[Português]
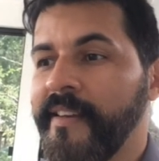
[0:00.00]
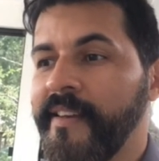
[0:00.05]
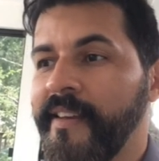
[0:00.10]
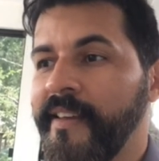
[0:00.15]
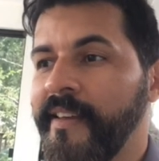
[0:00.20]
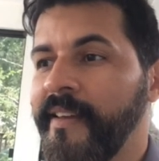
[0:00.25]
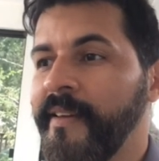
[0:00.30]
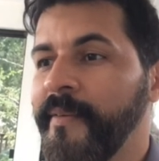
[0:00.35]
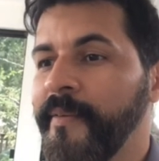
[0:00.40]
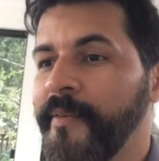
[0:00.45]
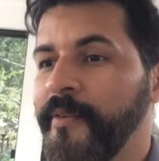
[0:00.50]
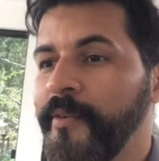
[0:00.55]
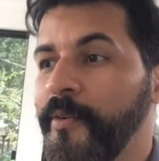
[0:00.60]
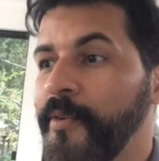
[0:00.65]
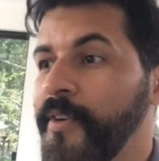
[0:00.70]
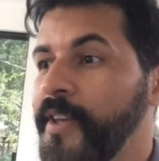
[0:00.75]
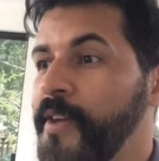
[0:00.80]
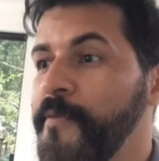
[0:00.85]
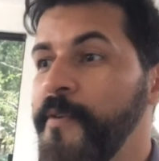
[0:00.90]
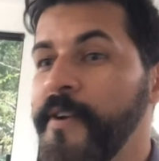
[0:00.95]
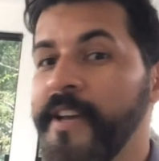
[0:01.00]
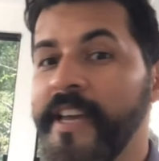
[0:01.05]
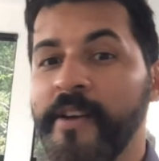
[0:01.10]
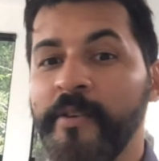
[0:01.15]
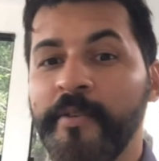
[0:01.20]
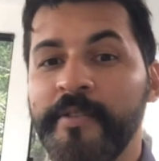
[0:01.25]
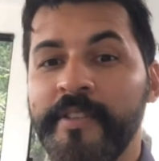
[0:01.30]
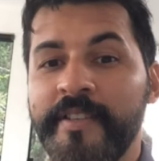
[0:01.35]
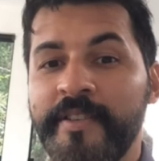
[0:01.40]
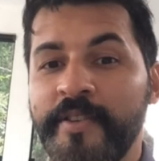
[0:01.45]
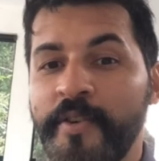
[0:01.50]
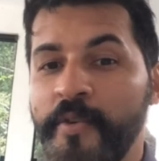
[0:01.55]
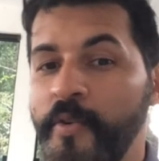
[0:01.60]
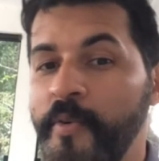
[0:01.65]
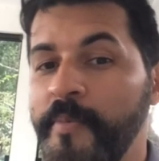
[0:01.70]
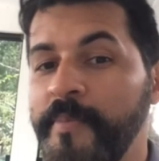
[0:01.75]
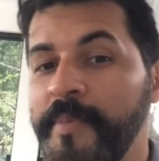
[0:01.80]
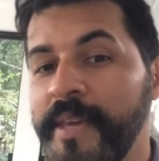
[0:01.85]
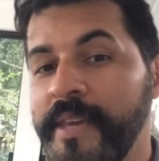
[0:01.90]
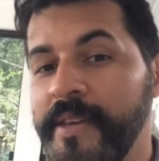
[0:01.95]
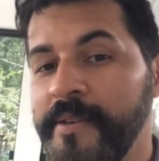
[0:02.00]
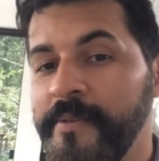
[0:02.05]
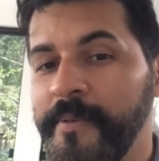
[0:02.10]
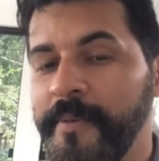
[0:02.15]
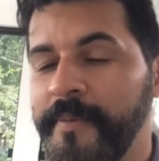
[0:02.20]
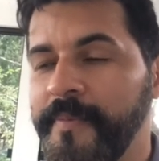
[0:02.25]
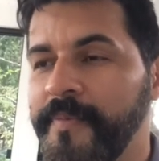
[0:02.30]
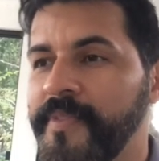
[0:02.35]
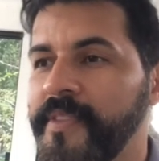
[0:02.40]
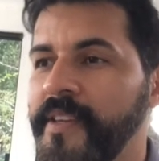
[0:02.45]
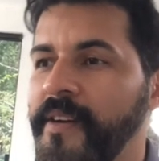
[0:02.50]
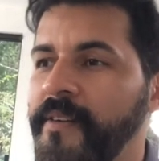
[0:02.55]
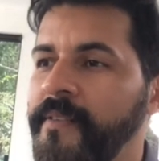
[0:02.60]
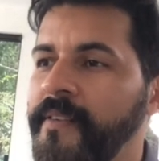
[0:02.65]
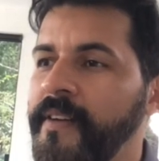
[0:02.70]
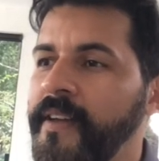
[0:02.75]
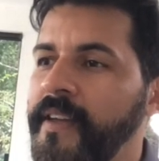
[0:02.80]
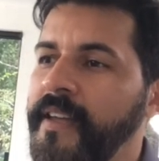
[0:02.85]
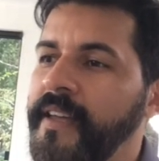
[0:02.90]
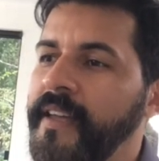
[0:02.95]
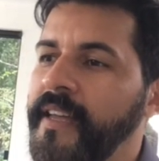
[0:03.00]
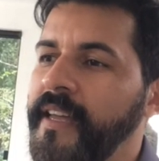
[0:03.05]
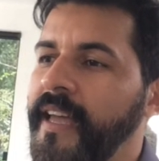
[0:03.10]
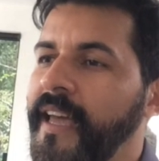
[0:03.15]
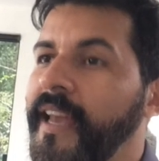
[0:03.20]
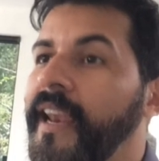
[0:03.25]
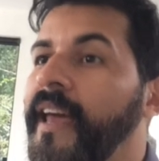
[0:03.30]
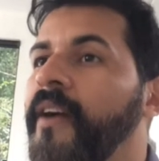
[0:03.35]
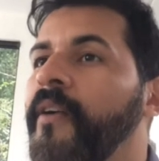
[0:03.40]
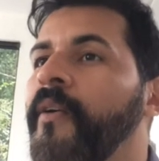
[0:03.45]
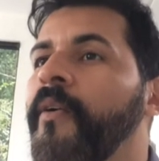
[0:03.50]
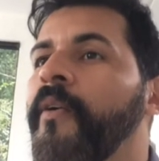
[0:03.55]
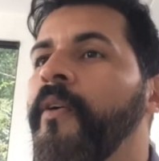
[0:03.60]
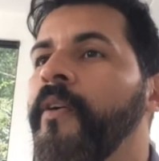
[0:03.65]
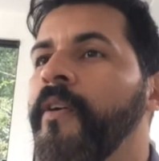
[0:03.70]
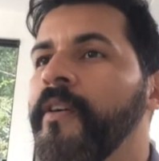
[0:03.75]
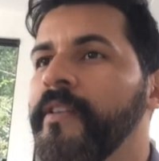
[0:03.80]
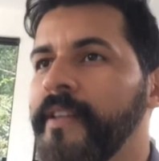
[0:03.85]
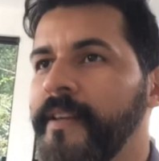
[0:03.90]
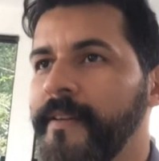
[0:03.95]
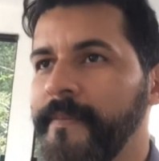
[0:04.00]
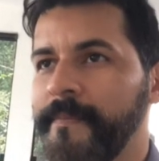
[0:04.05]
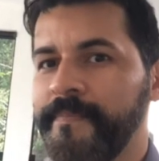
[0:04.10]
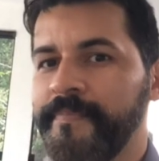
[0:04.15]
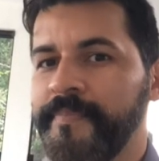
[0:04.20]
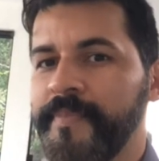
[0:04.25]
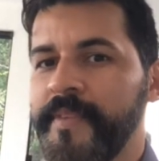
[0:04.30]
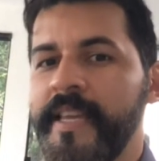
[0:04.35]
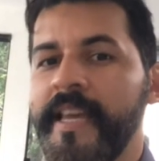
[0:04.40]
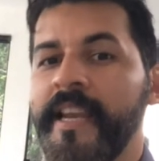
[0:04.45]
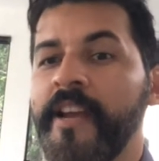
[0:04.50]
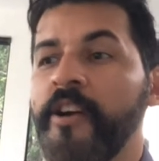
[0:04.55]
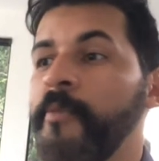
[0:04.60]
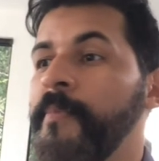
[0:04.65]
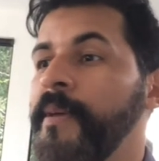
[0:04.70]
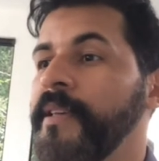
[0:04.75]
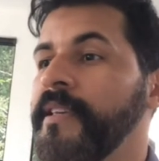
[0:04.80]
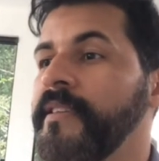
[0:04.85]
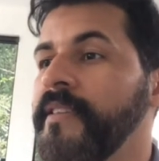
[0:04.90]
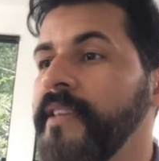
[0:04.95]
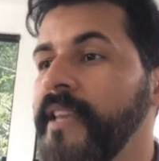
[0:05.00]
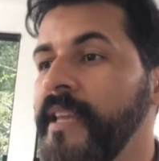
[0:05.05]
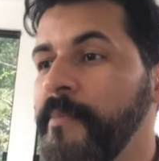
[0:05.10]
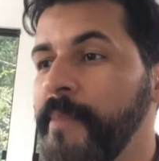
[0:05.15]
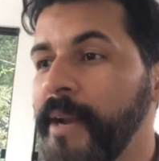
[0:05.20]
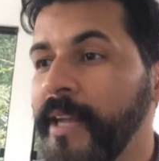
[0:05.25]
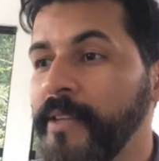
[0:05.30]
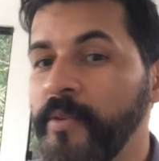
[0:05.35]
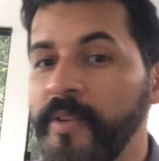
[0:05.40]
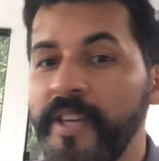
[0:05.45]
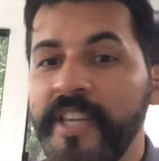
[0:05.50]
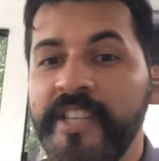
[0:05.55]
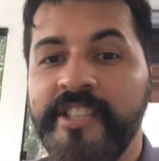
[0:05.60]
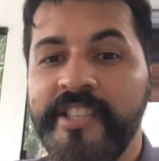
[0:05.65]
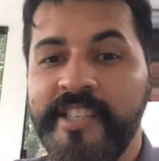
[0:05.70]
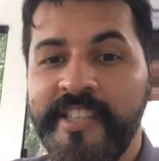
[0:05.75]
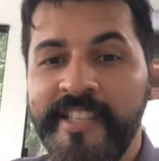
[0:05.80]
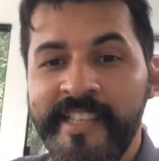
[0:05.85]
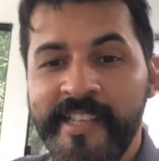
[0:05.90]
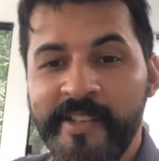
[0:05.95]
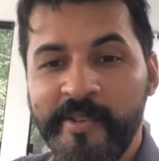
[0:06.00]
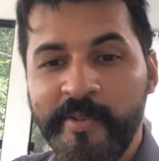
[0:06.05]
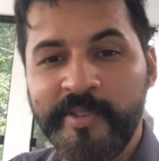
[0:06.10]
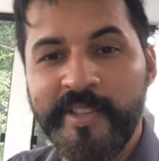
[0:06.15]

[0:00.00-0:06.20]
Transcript: Né? O que foi que aconteceu comigo? Então ela acorda e ela começa a se lembrar do que tinha